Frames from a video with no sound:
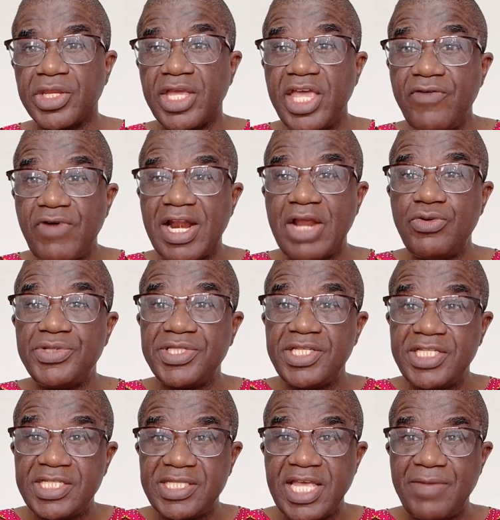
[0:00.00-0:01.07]
Et voilà le
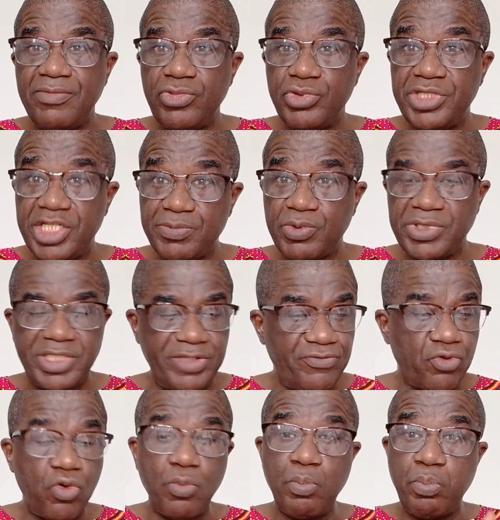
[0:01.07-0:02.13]
système, le dispositif
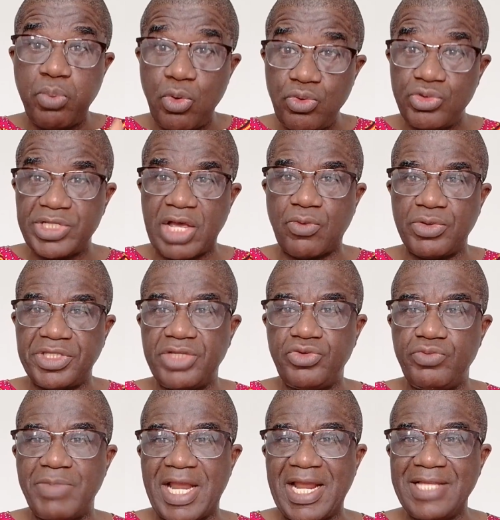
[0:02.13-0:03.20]
qu'on pose à côté
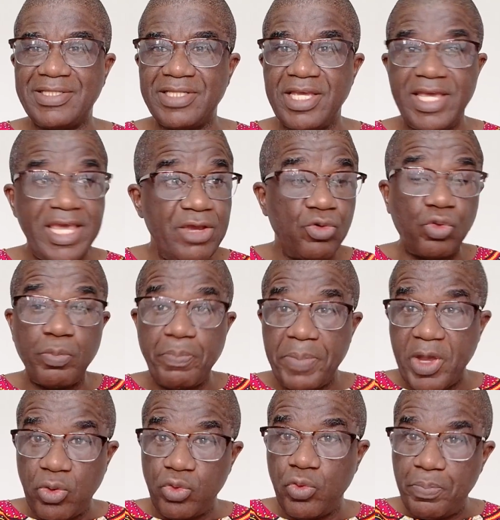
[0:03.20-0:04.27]
du malade et on,
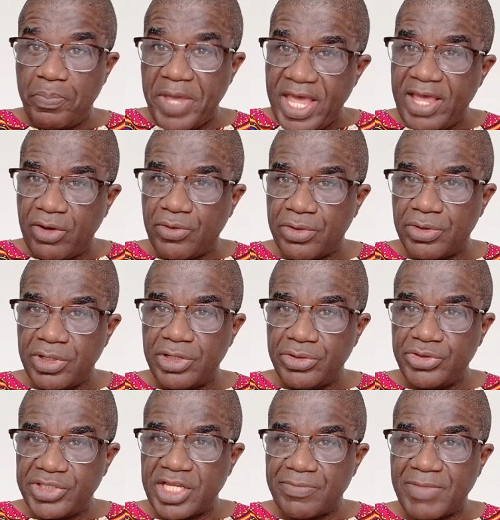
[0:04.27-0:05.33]
on
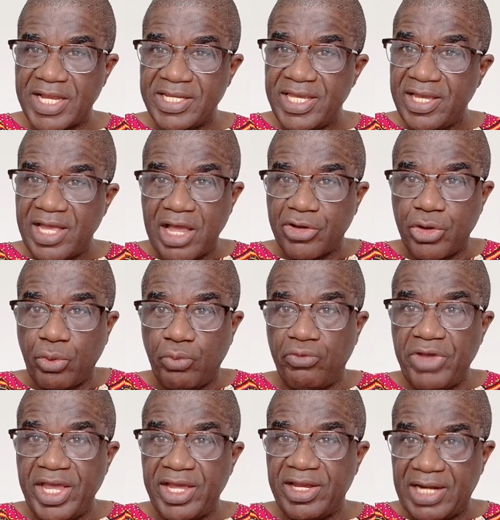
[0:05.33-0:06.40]
de cette manière, à cœur
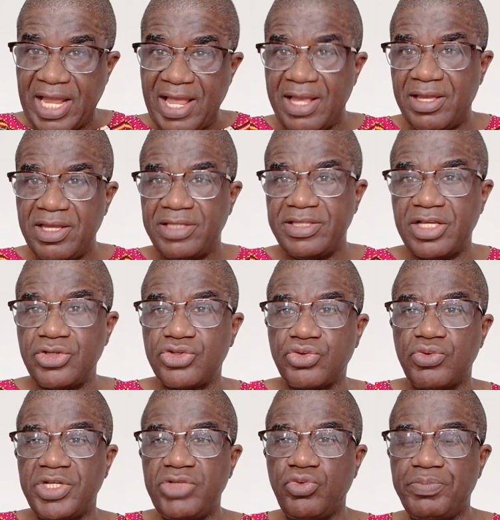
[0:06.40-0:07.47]
ouvert, là, dans
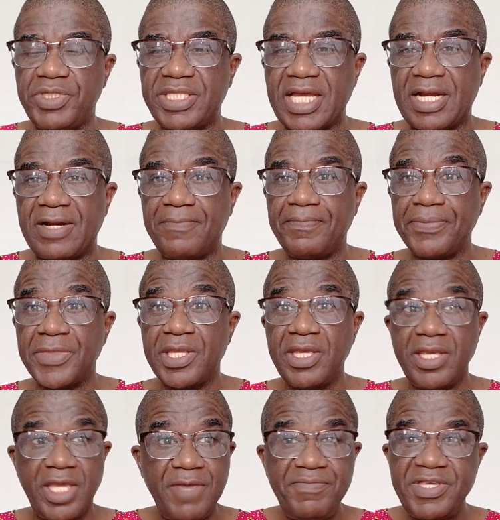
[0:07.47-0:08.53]
son lit d'hôpital.
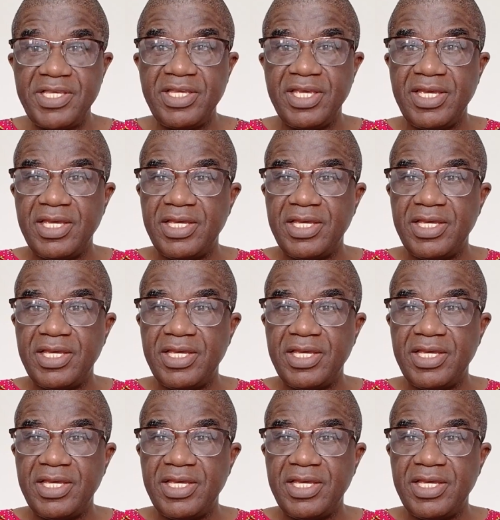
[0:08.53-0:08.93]
Eh bien,